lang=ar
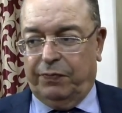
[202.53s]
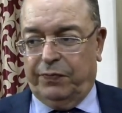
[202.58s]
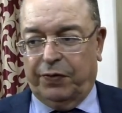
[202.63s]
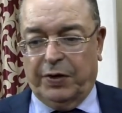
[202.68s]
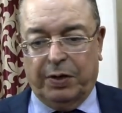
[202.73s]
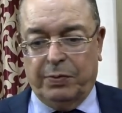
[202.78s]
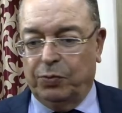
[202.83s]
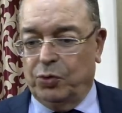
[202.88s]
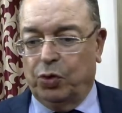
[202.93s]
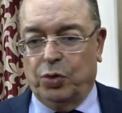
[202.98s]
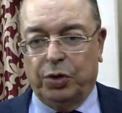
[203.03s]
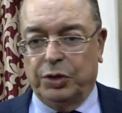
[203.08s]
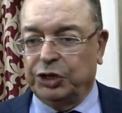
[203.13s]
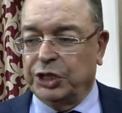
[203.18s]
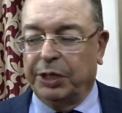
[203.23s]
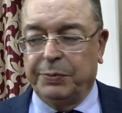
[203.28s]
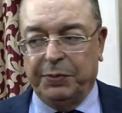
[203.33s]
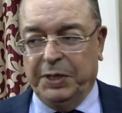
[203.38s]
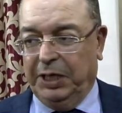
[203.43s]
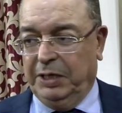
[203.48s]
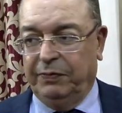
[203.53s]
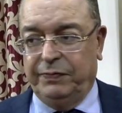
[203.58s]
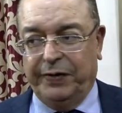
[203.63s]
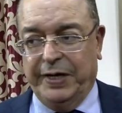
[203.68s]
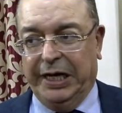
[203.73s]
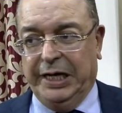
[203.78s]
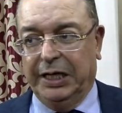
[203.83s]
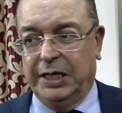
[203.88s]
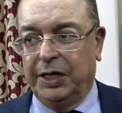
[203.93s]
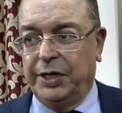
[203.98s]
فهموه جميع
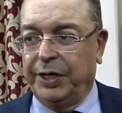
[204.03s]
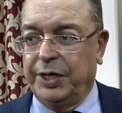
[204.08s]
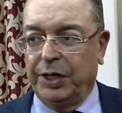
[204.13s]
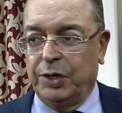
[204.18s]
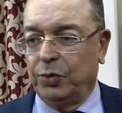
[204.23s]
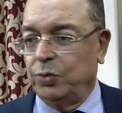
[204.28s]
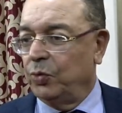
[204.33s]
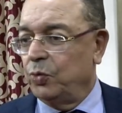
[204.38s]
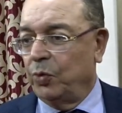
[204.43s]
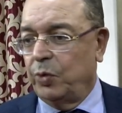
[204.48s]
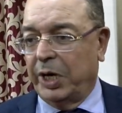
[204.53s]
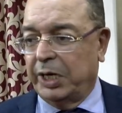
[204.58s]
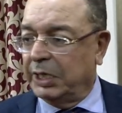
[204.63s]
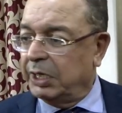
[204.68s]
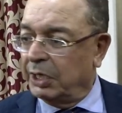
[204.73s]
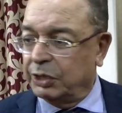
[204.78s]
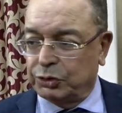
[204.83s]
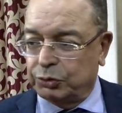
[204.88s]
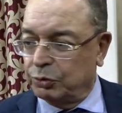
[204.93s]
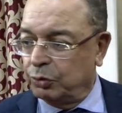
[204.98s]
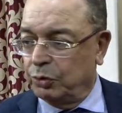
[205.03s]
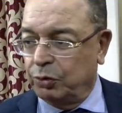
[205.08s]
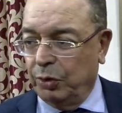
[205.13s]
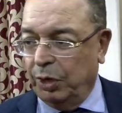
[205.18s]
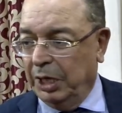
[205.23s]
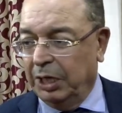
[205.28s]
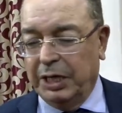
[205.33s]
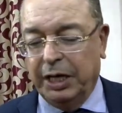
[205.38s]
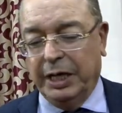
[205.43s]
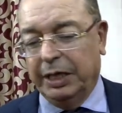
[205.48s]
الفاعلين وانا اشد
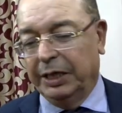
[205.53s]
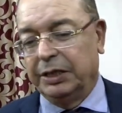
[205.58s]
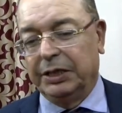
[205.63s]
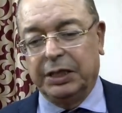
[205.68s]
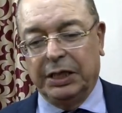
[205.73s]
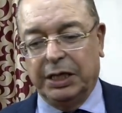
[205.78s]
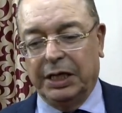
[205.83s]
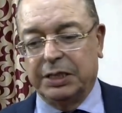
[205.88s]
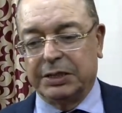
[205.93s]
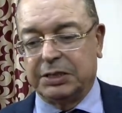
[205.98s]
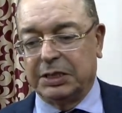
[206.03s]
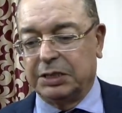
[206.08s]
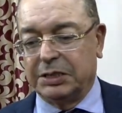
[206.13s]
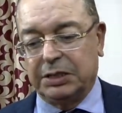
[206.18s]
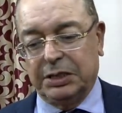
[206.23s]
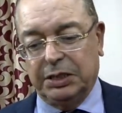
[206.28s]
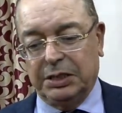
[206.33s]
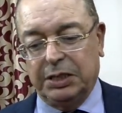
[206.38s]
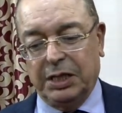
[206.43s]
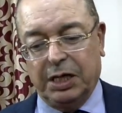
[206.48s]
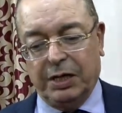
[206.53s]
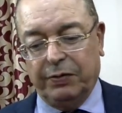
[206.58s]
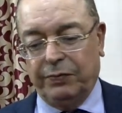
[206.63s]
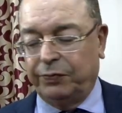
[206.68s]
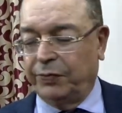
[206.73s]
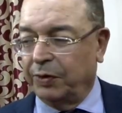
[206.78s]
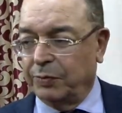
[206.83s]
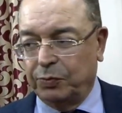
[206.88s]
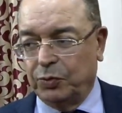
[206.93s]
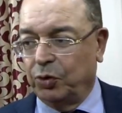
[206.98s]
على ايدي الاساتذه
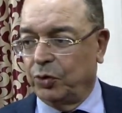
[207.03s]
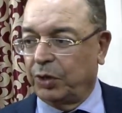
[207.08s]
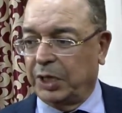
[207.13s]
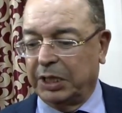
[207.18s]
فهموه